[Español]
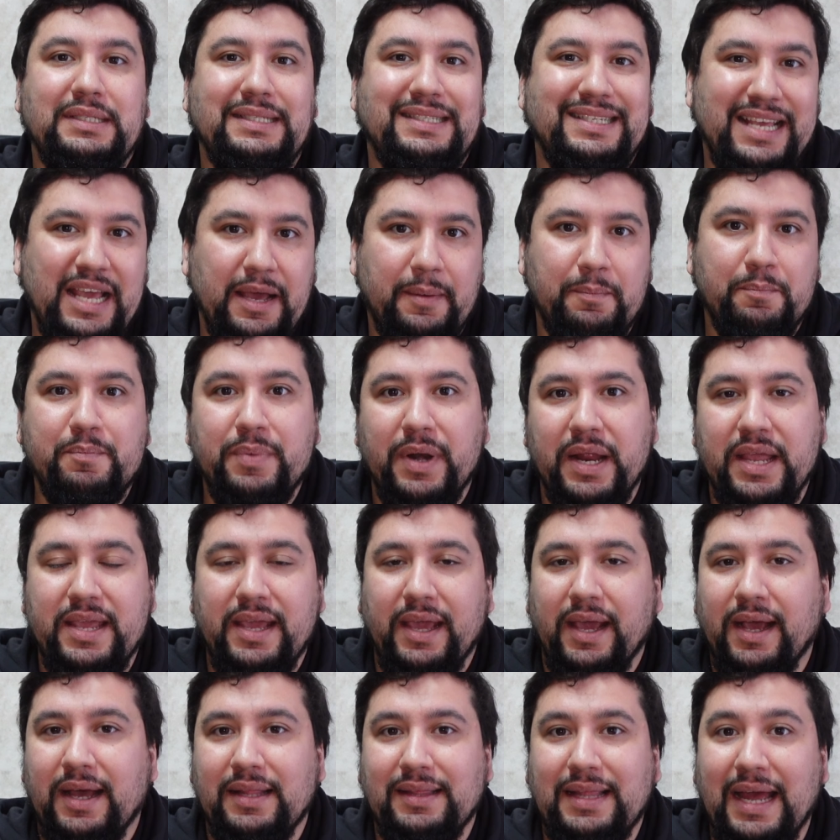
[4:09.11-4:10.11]
siempre
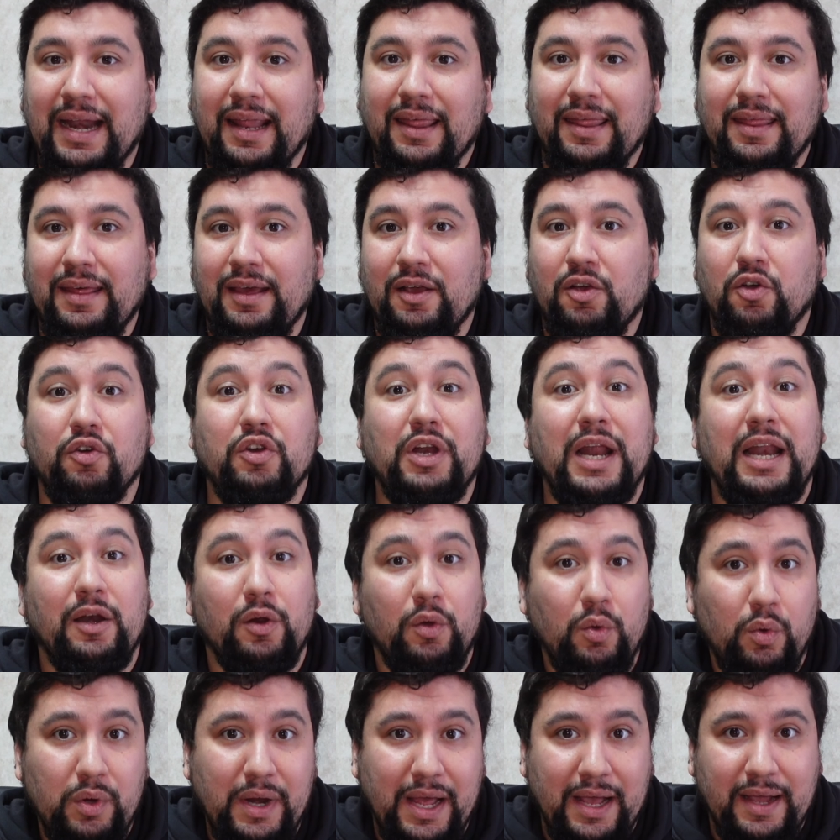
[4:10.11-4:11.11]
llega tarde con
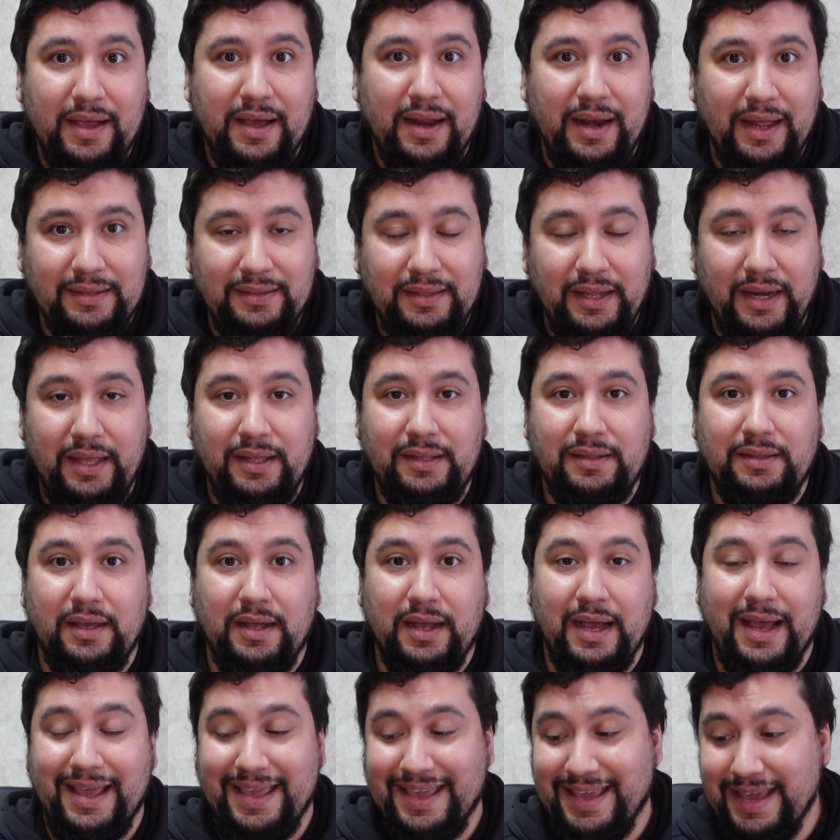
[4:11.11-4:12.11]
algunas
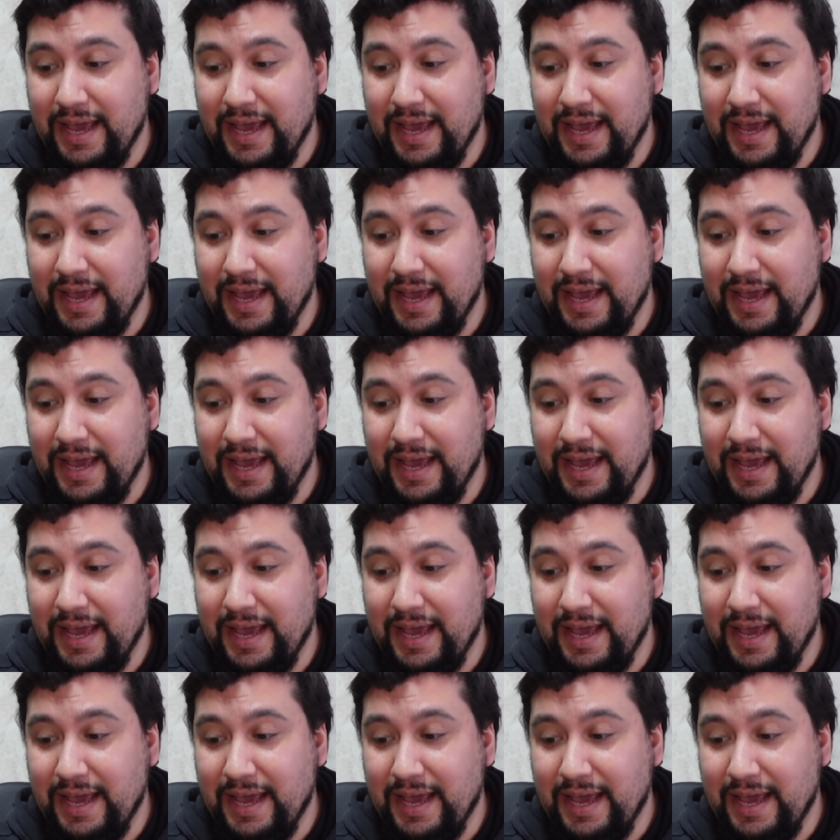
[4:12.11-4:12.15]
características.